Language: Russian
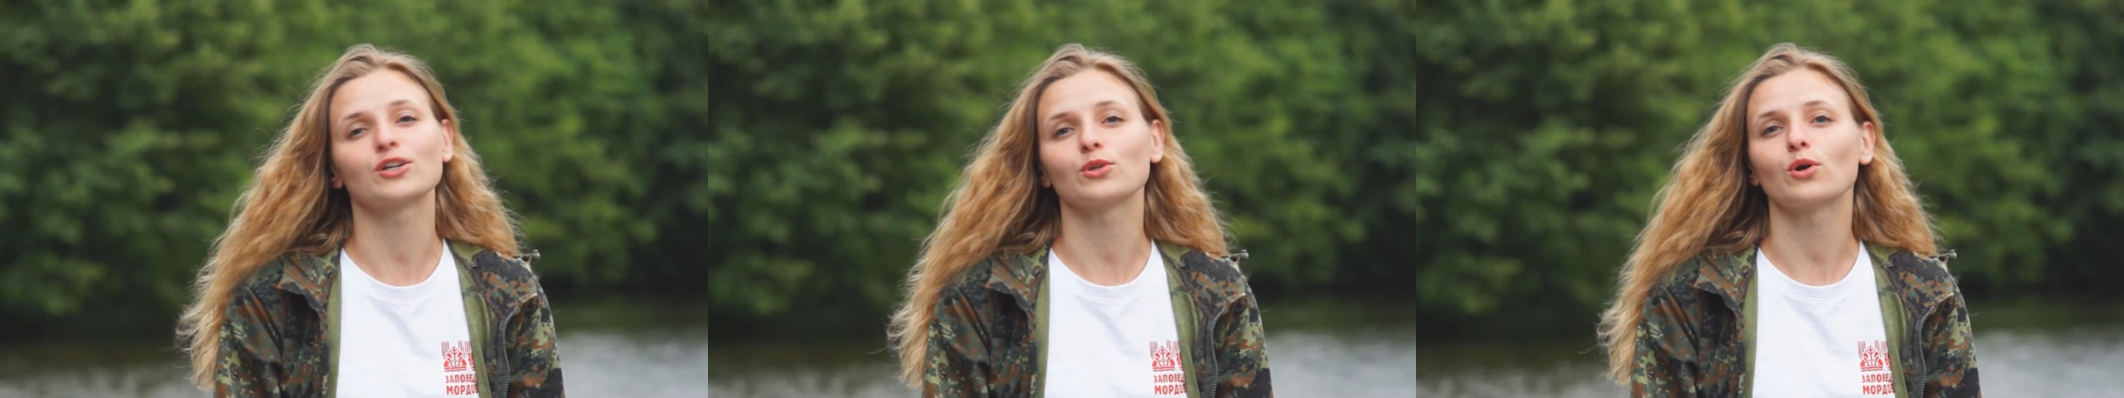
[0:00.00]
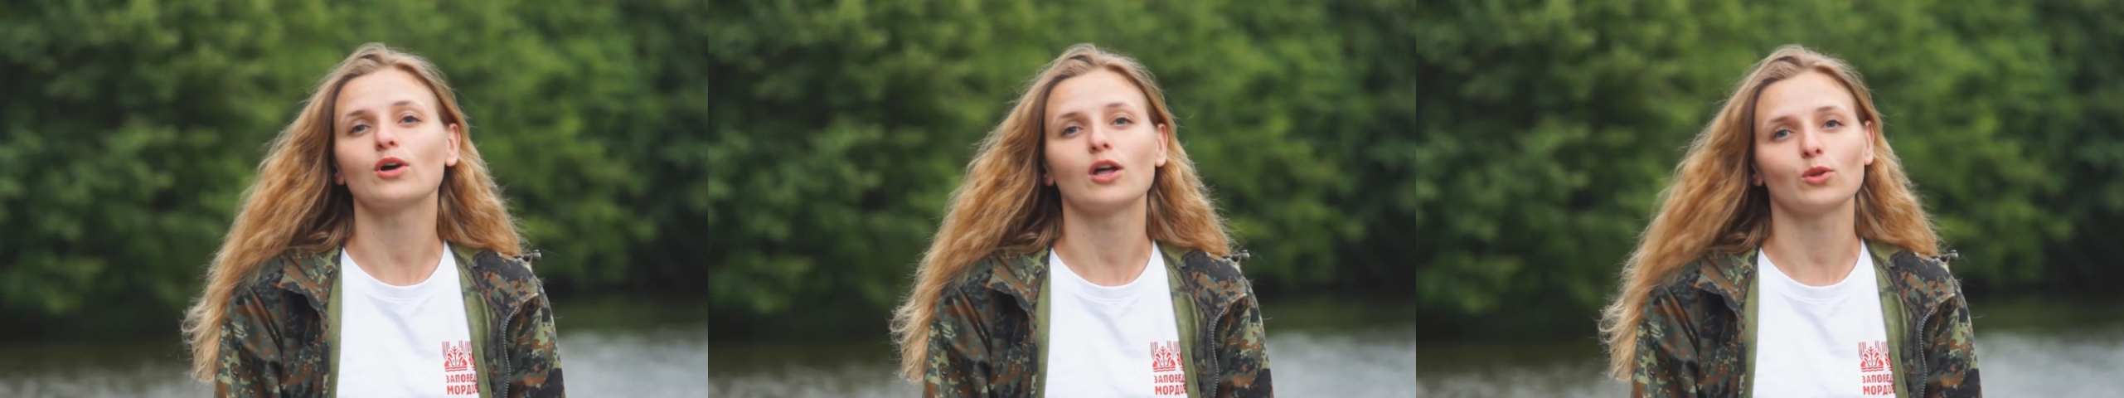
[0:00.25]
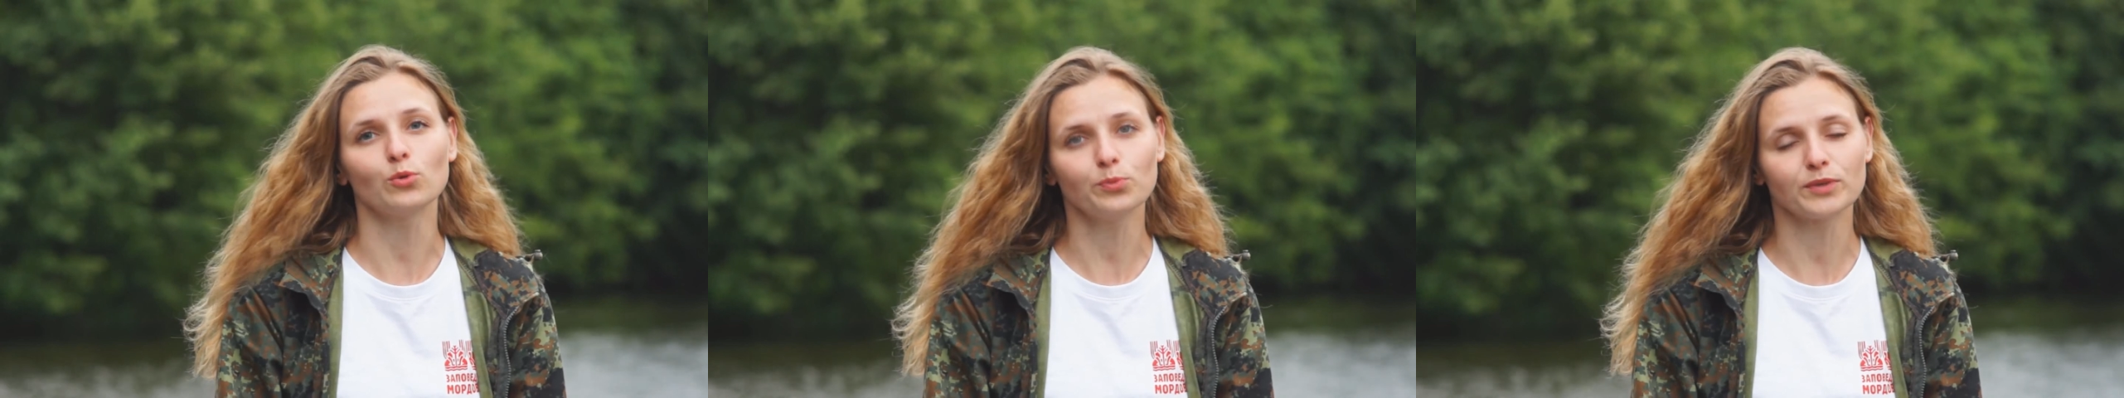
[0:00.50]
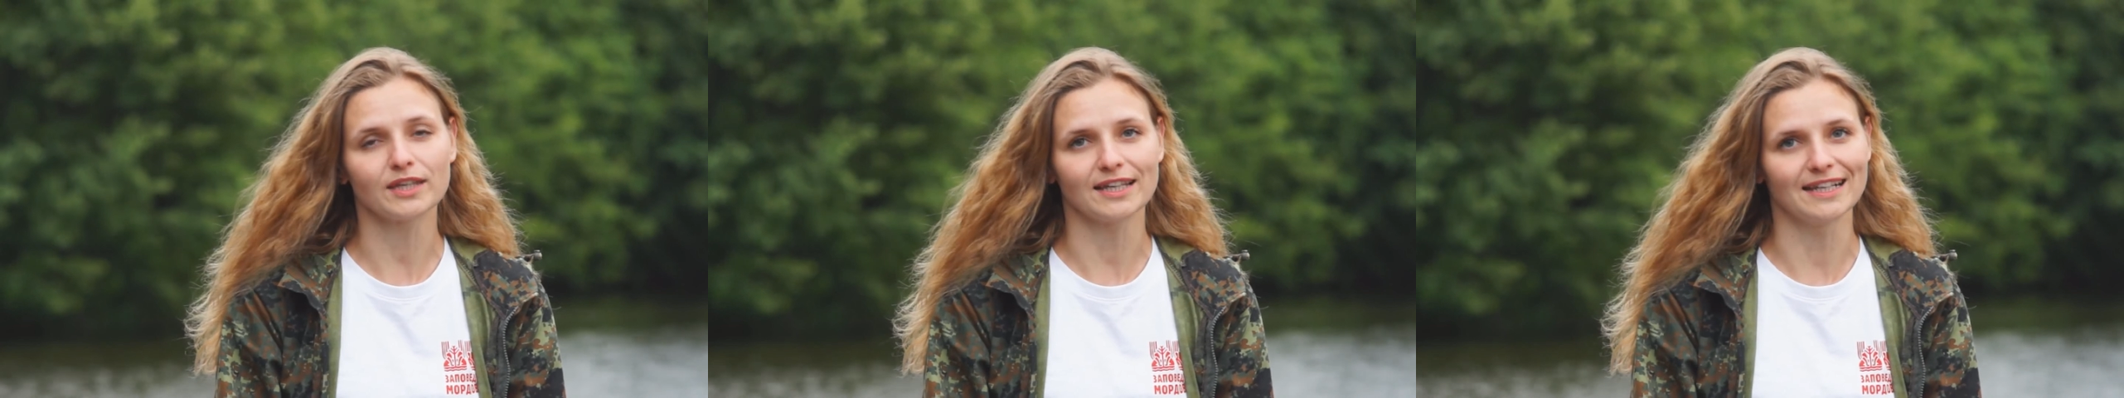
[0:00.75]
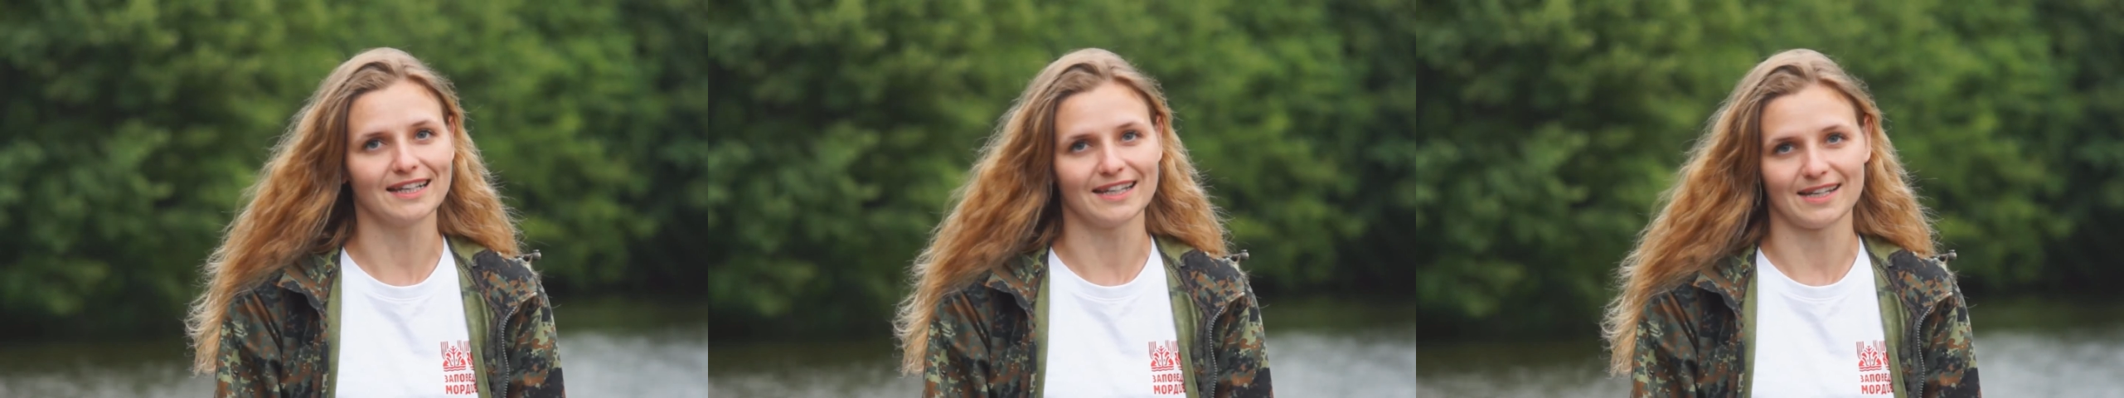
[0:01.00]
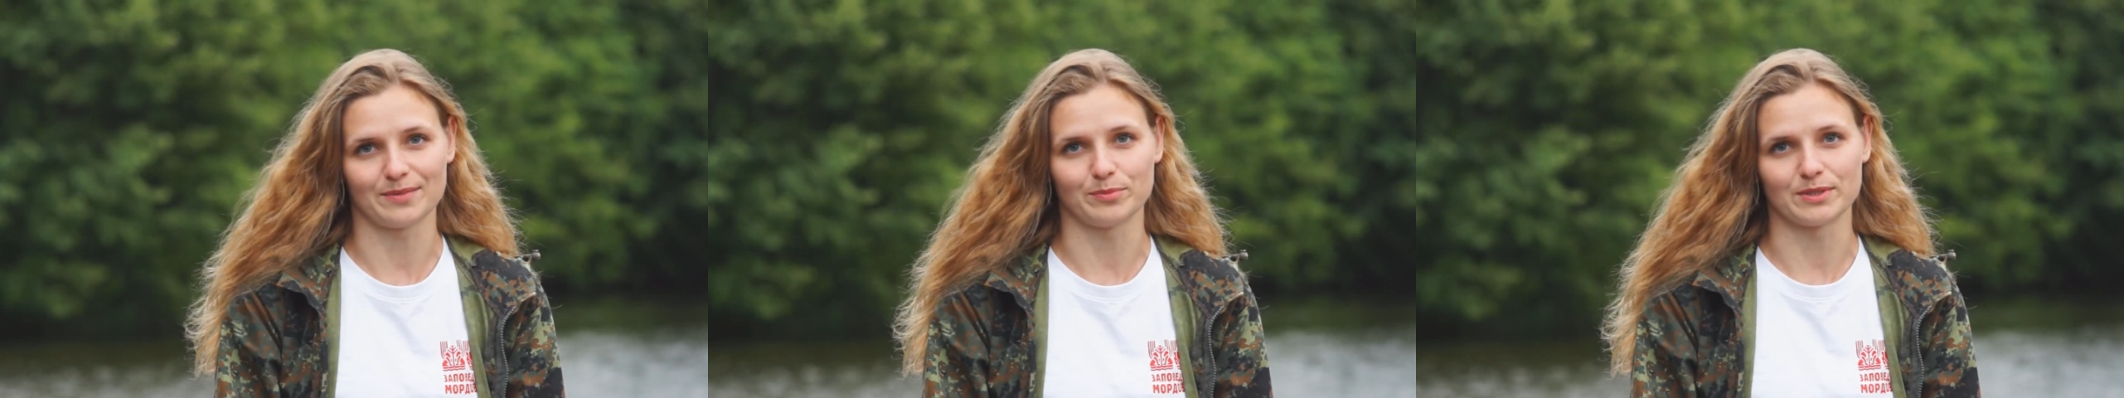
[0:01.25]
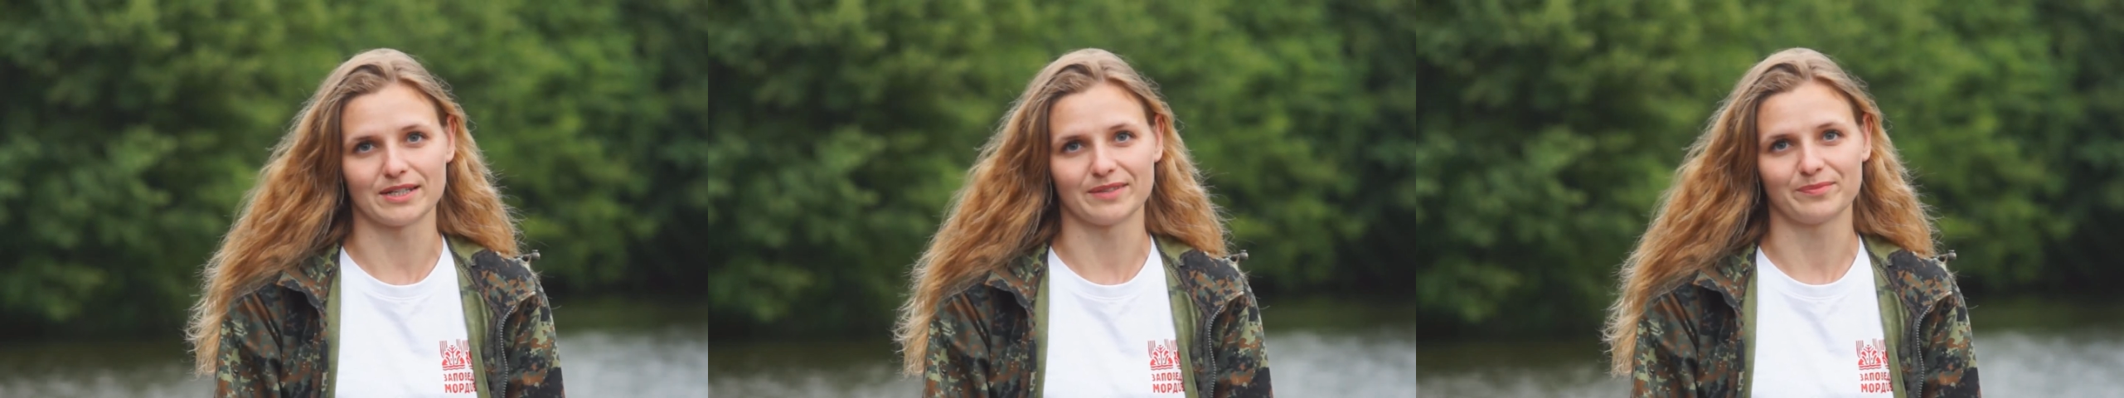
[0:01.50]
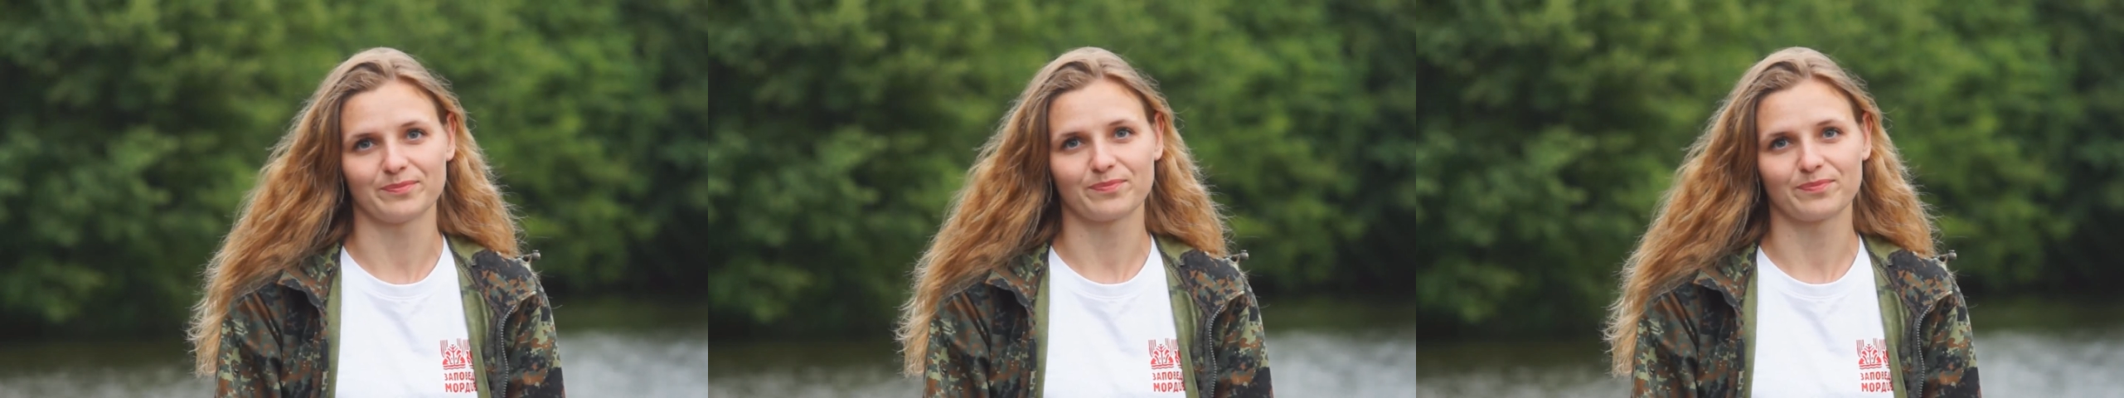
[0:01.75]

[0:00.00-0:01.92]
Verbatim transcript: крыло голубки или лебедя –